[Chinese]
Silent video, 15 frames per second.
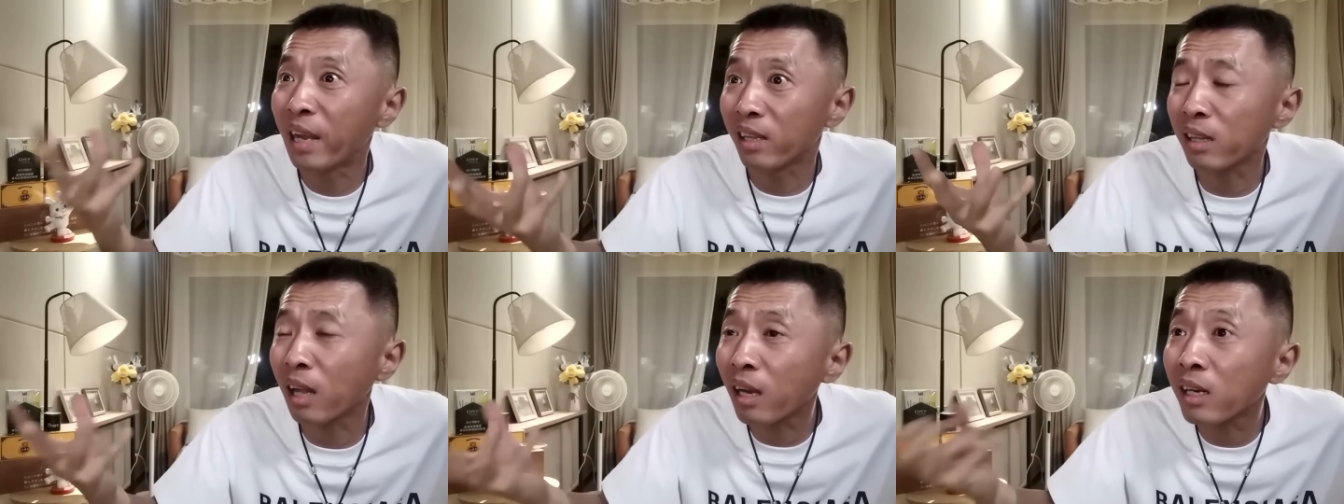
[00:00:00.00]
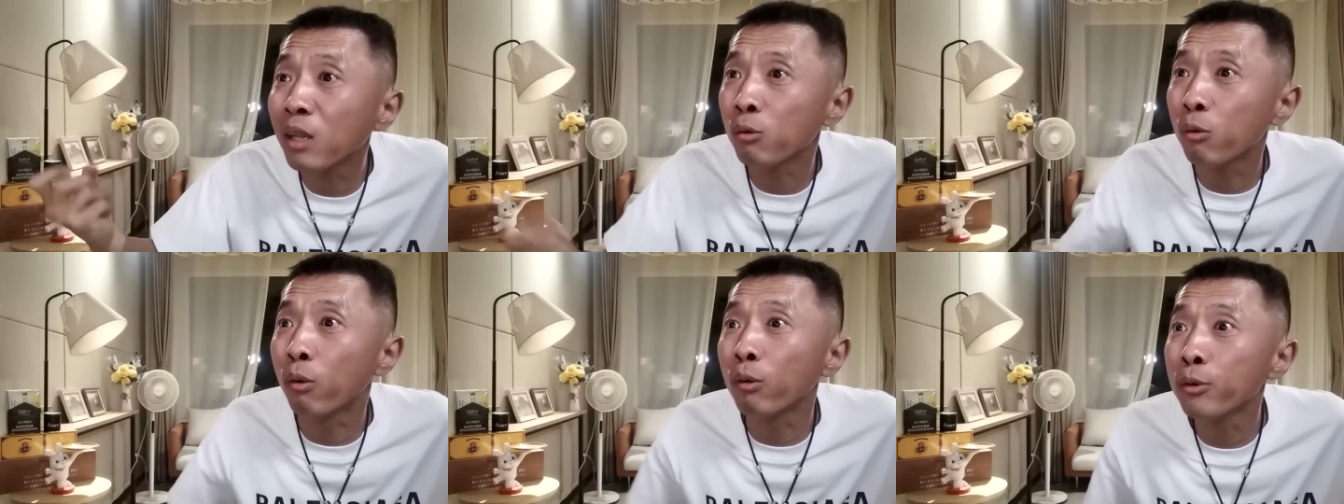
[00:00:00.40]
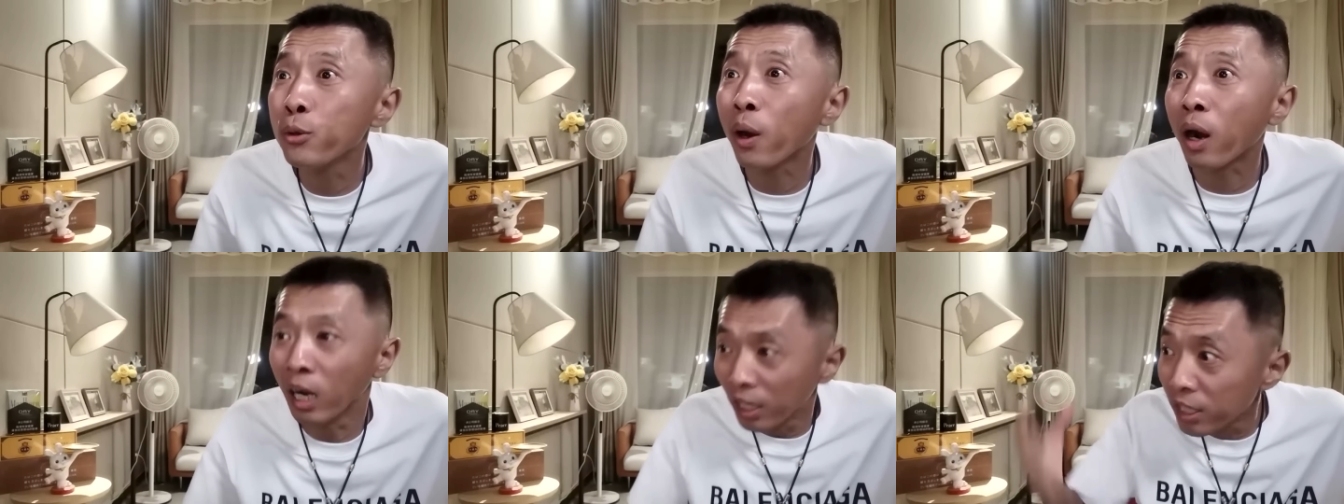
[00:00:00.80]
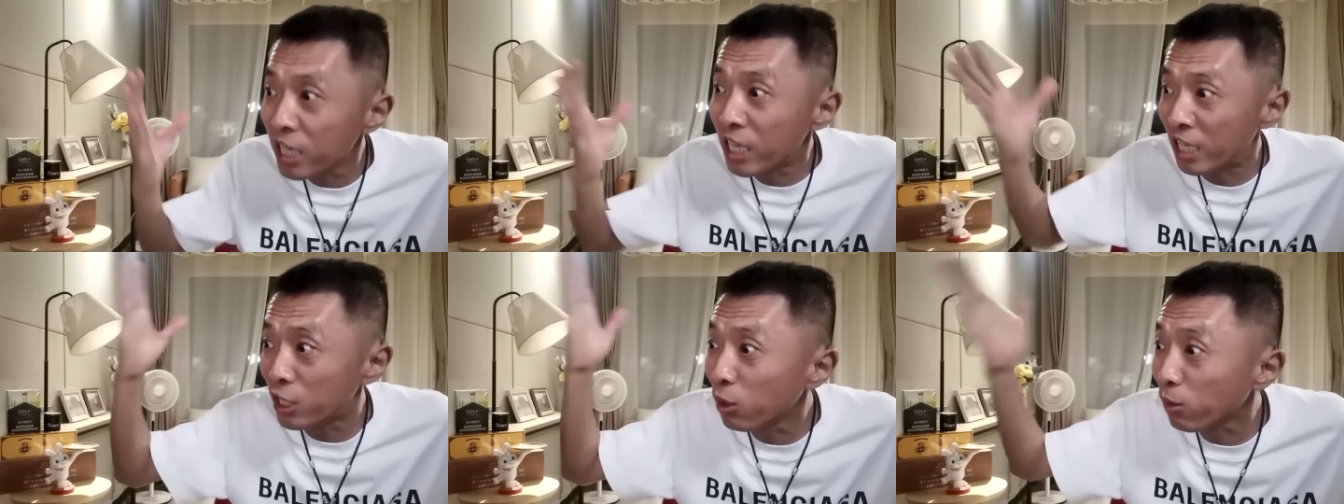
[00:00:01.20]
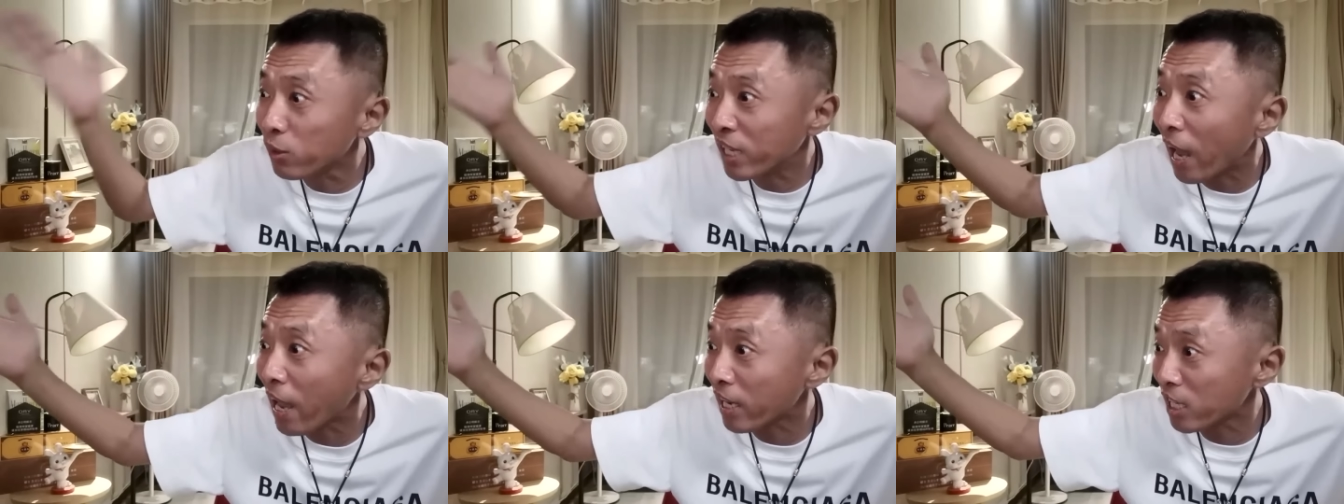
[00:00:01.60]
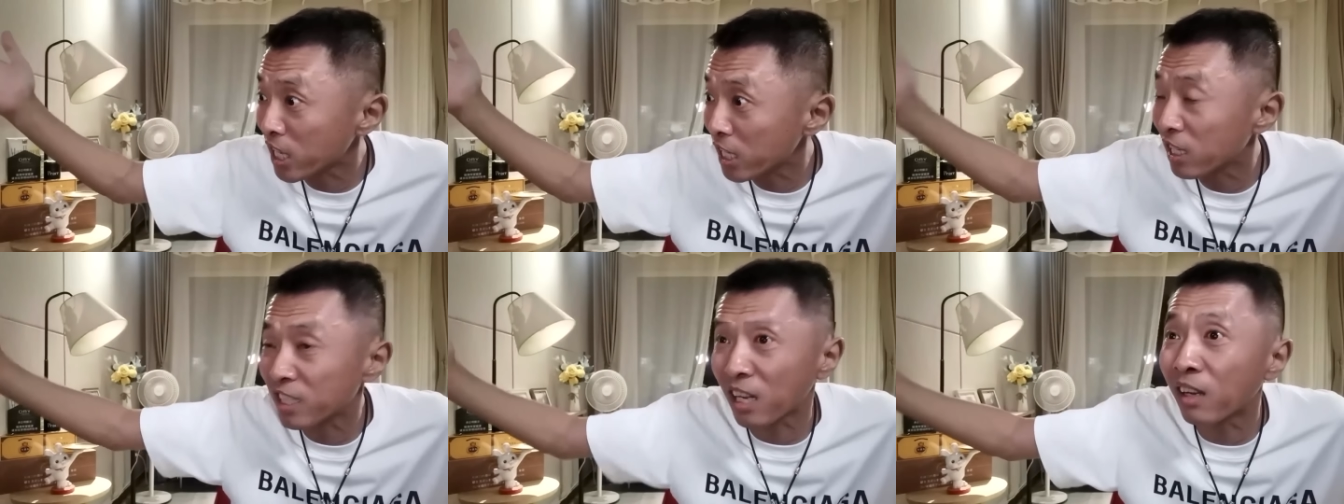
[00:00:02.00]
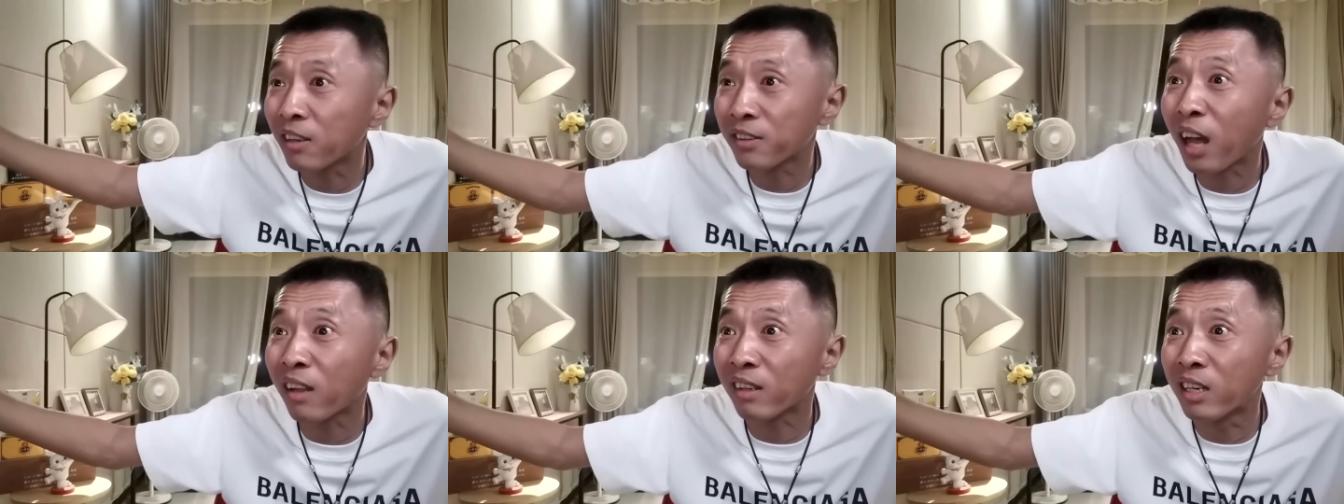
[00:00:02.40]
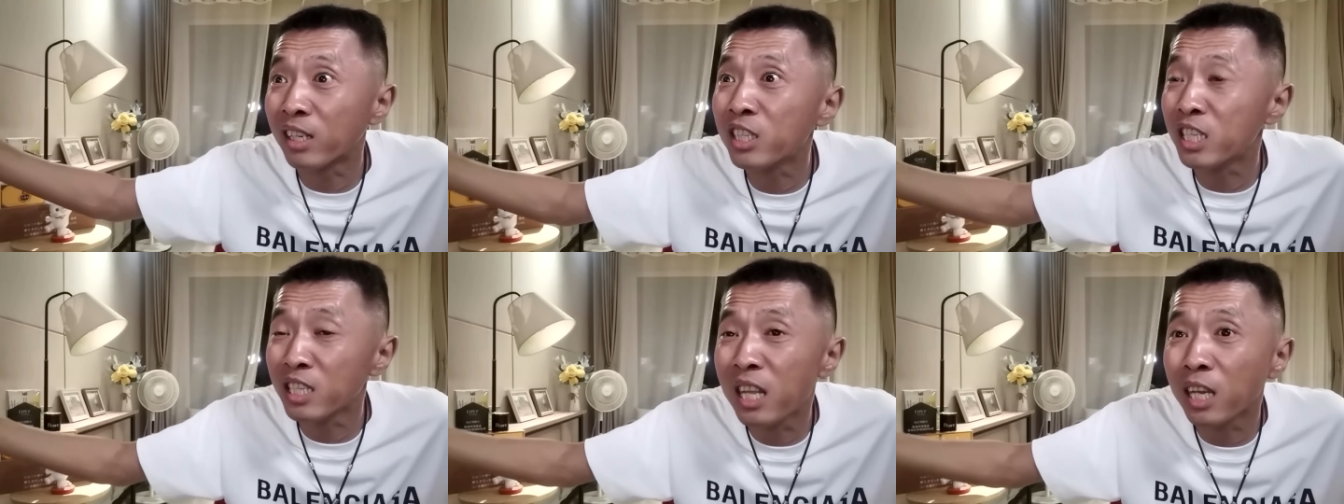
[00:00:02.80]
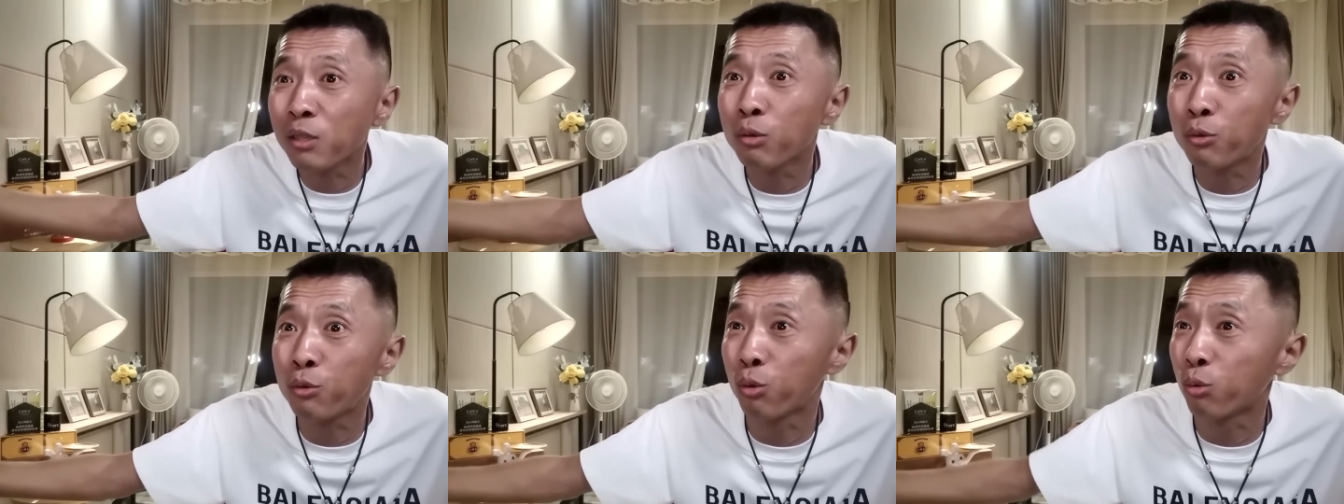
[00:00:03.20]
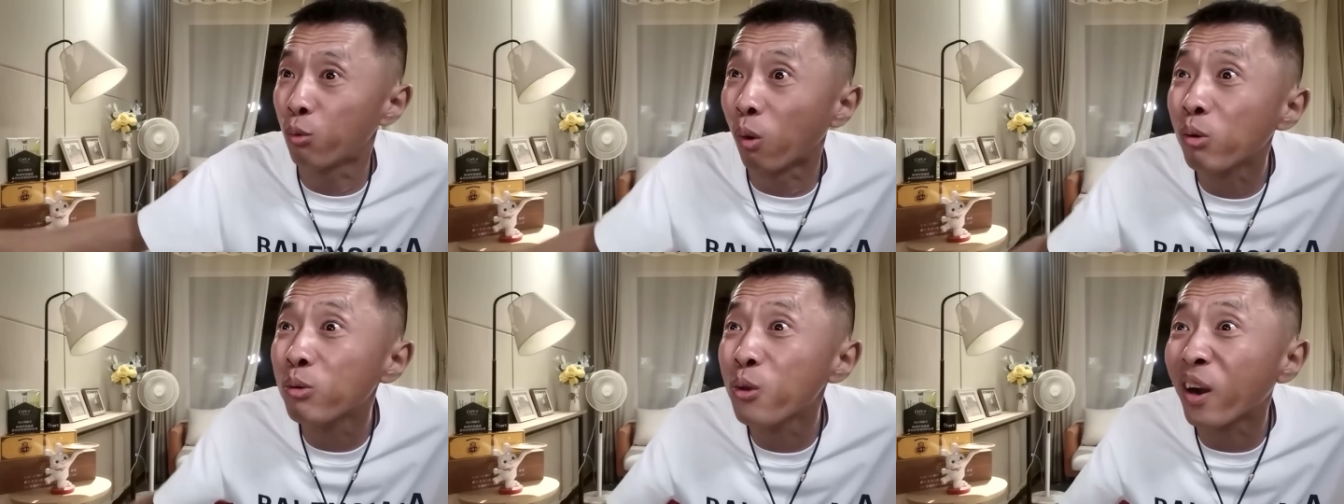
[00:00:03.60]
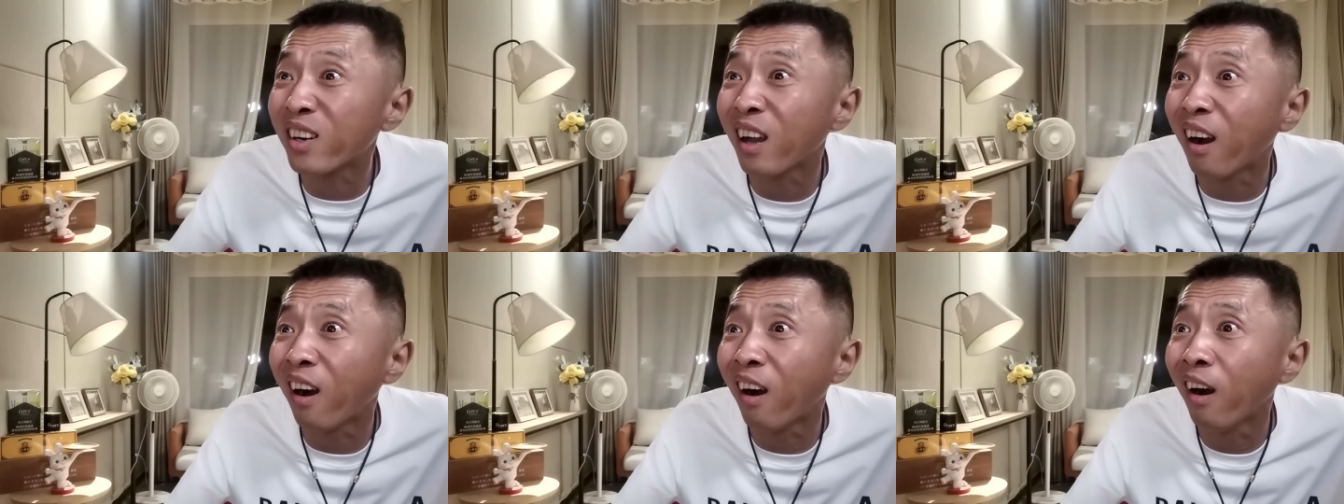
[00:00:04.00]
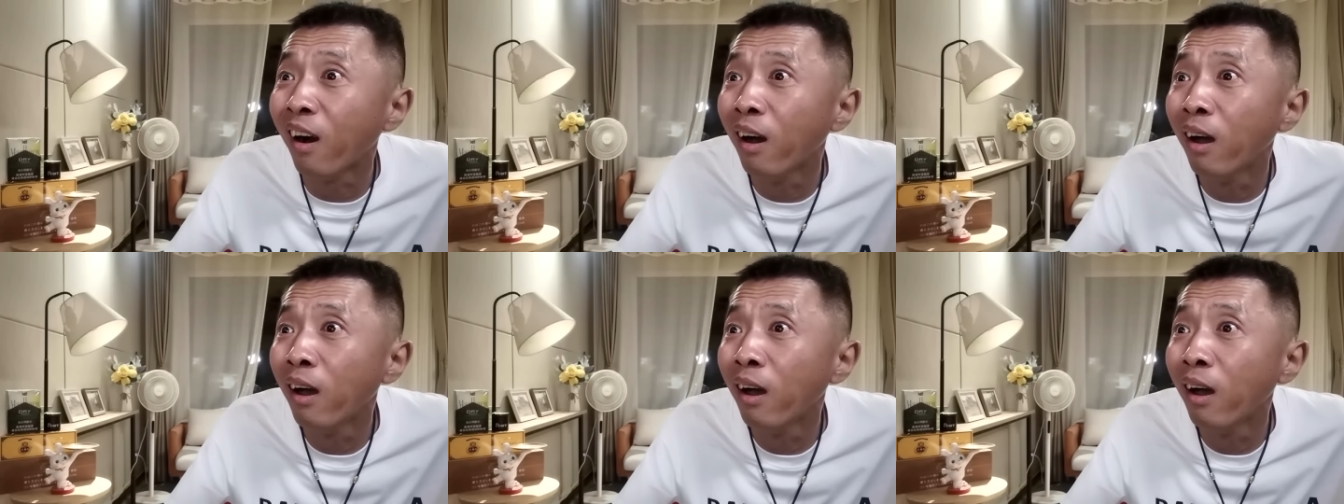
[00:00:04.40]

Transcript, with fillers: 大量的国库券，你就猜是这桑塔纳的人今天去取国库券呀？